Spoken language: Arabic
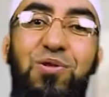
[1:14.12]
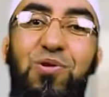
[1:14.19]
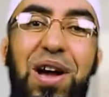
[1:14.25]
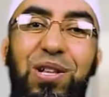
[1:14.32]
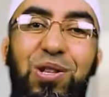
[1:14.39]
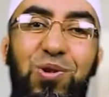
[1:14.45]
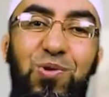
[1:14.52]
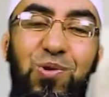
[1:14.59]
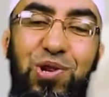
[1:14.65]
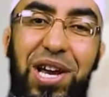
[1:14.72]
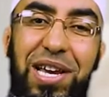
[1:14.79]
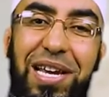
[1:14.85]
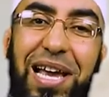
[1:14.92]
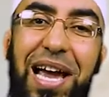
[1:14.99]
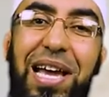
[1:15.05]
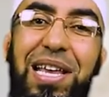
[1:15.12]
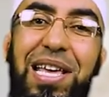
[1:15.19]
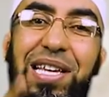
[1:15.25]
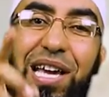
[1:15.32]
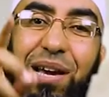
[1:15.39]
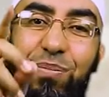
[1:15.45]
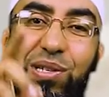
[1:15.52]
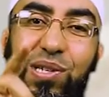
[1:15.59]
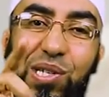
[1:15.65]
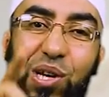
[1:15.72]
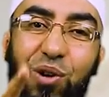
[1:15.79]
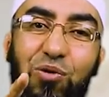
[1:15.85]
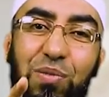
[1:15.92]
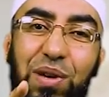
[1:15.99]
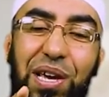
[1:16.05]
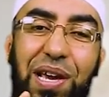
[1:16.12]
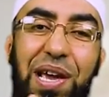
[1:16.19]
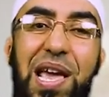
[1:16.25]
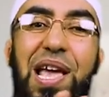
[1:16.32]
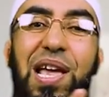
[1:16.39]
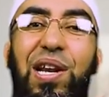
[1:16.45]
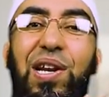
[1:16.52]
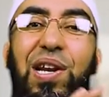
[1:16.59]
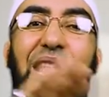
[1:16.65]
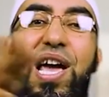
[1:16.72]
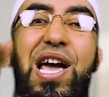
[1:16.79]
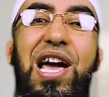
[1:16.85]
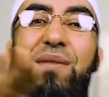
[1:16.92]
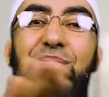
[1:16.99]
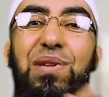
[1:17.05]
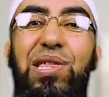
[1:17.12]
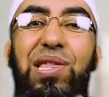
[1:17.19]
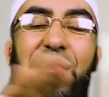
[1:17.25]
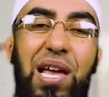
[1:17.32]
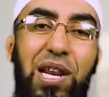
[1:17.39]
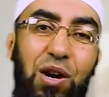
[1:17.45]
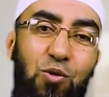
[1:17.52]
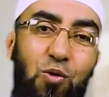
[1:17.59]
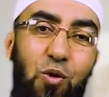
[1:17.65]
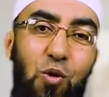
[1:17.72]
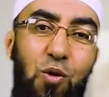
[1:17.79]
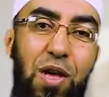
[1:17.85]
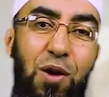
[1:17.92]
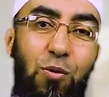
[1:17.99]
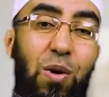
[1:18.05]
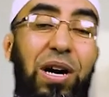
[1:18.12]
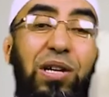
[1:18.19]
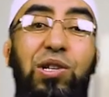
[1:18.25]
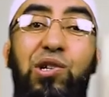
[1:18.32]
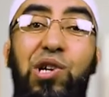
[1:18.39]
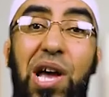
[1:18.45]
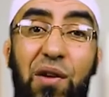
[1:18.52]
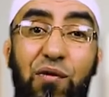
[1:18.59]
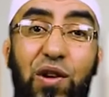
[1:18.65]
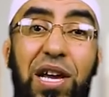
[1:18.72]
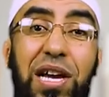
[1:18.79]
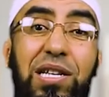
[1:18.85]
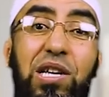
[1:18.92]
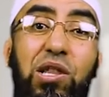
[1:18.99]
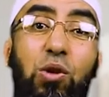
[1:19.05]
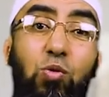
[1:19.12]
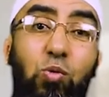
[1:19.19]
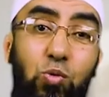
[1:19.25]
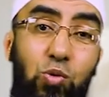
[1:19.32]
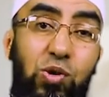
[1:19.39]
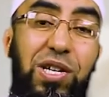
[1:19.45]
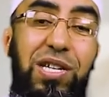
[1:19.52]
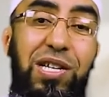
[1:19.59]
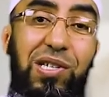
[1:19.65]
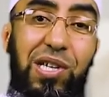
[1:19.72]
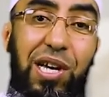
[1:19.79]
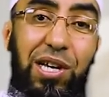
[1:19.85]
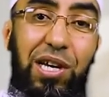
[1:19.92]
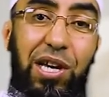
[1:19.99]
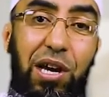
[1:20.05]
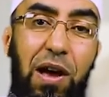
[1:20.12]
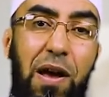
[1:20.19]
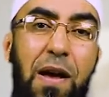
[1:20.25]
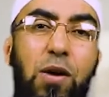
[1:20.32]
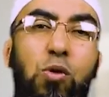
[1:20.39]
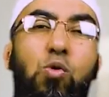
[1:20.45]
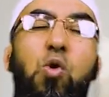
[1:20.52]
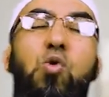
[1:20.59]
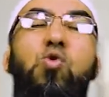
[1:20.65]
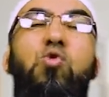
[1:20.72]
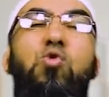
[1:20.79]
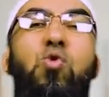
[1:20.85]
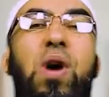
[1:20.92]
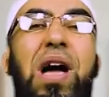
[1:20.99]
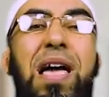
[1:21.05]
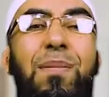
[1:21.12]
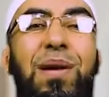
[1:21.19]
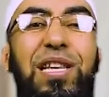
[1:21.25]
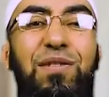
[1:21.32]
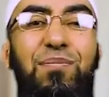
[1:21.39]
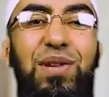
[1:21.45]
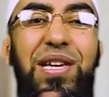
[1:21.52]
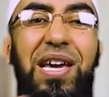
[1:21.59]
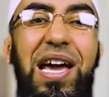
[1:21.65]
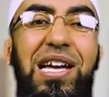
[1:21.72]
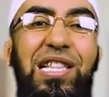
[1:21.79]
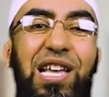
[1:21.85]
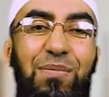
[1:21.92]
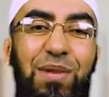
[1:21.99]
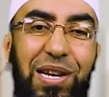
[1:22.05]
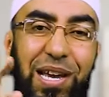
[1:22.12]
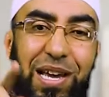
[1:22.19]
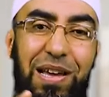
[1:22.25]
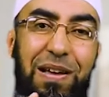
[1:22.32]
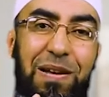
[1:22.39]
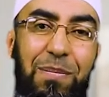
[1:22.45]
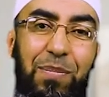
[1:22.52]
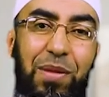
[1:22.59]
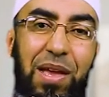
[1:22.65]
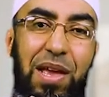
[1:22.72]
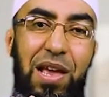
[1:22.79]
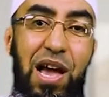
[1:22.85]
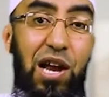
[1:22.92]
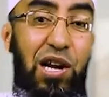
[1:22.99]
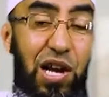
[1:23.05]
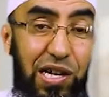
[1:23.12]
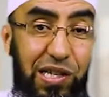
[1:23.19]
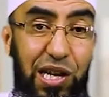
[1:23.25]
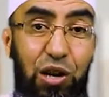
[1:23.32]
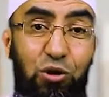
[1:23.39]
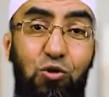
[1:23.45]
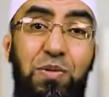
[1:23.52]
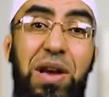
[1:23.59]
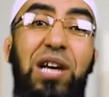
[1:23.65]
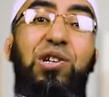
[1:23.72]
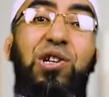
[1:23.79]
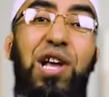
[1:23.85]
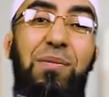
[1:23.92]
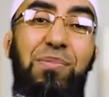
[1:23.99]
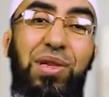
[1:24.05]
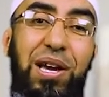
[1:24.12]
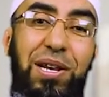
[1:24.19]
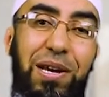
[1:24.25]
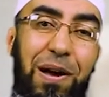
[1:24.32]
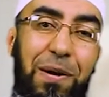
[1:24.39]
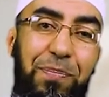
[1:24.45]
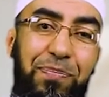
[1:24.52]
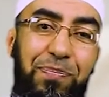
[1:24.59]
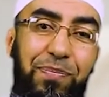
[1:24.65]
يعادله شيء عليك بالصوم لا مثل له وقد جاء في الحديث القدسي الصحيح كل عمل ابن آدم له الحسنة بعشر أمثالها